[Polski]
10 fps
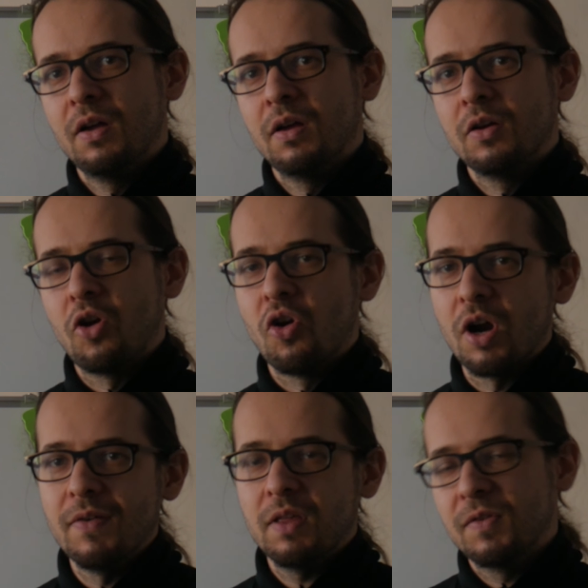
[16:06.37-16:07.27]

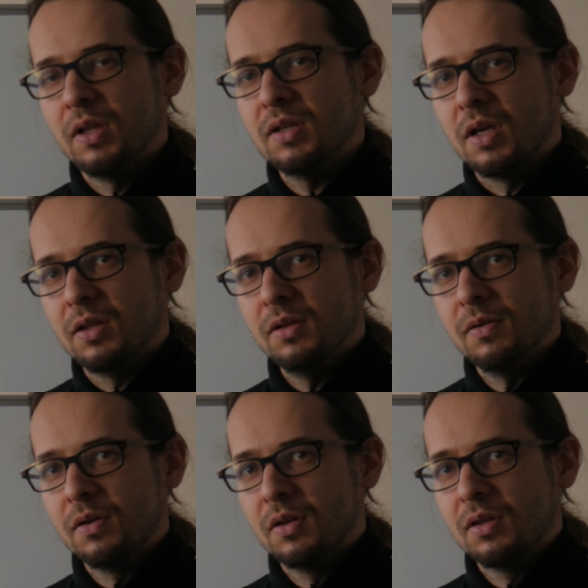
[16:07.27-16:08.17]
Kolorowe jest wtedy, kiedy
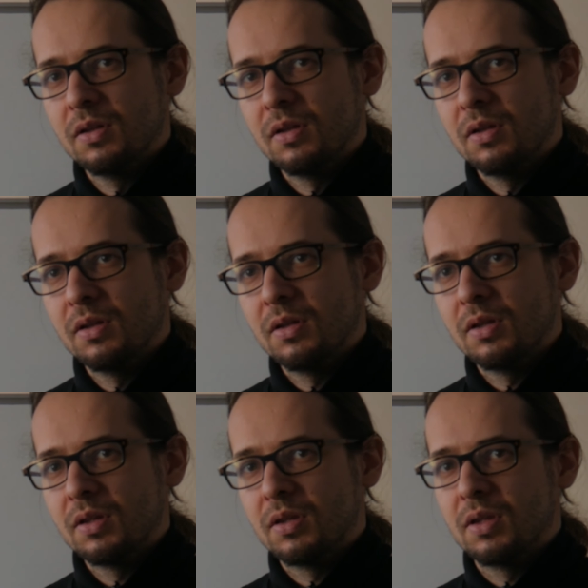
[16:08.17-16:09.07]

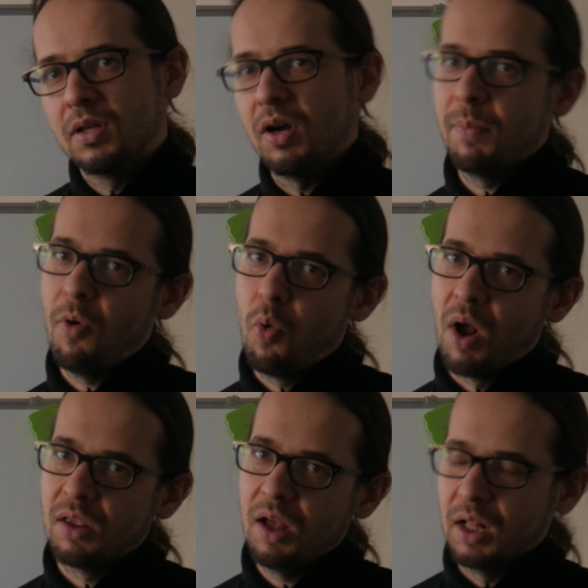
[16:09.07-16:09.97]
trochę
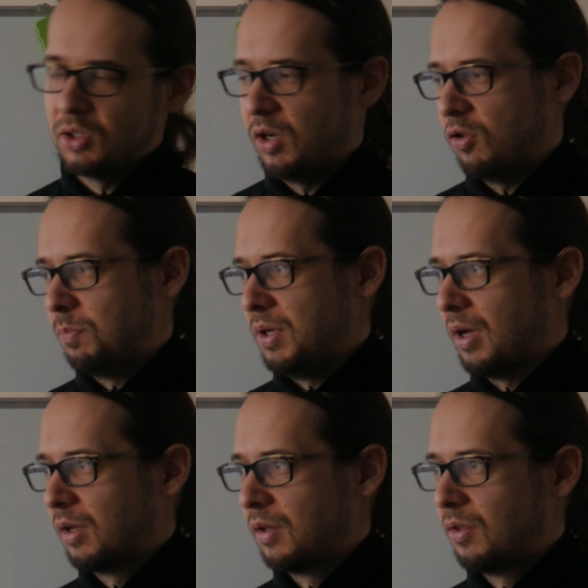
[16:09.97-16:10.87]
pochłania, a trochę odbija.
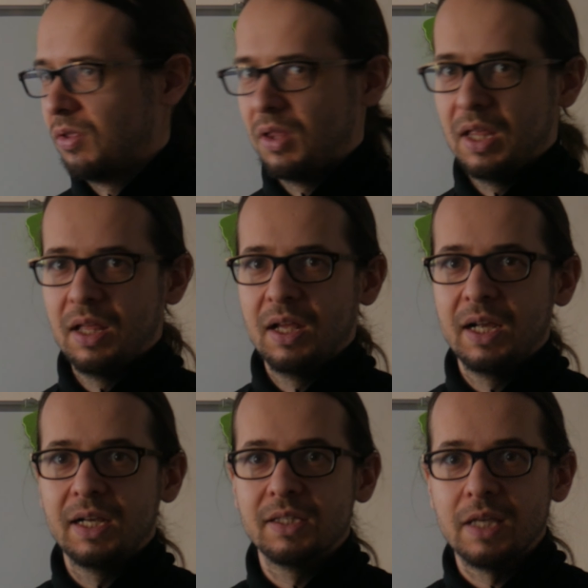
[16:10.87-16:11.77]

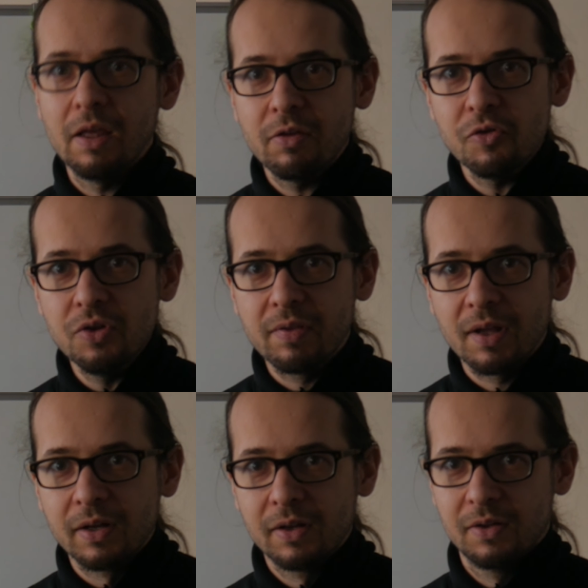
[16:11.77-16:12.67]
Gdzie jest różnica
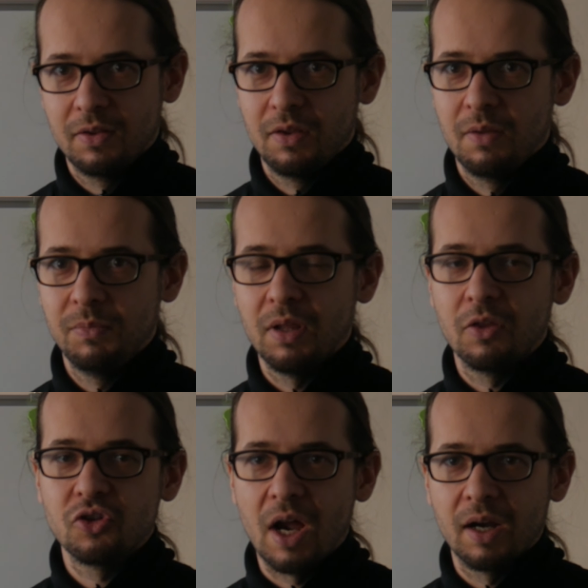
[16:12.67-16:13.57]
między
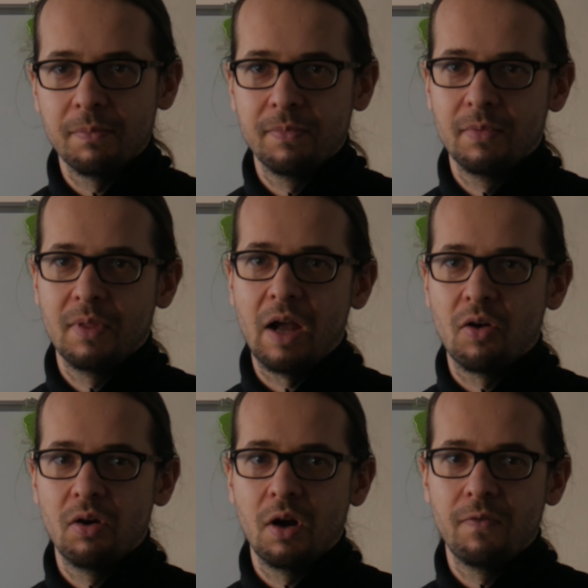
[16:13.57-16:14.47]
szarym a
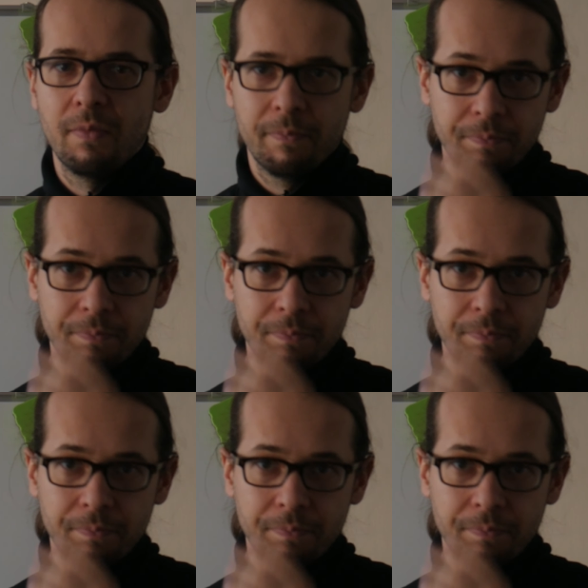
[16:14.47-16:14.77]
kolorowym?